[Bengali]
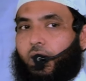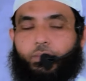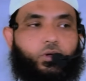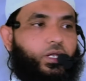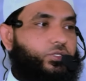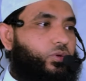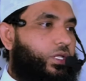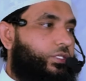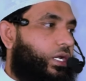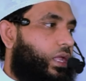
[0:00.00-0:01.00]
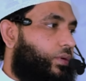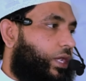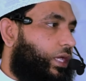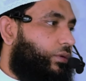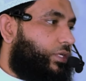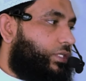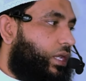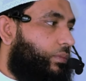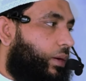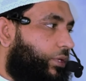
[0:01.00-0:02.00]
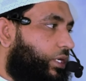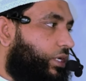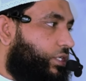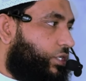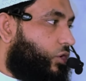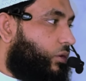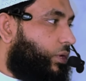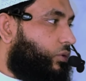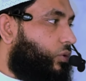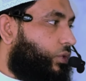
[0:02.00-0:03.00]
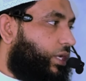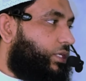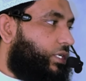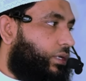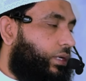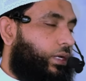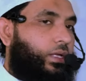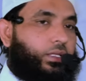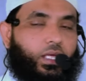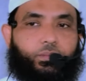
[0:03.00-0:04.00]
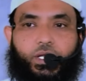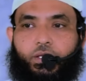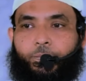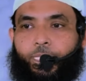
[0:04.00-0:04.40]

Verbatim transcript: এবং রাসুল্লাহ সাল্লাহ আলহি ওয়াসাল্লাম আমাদেরকে সেই সংবাদগুলো দিয়েছেন তার মানে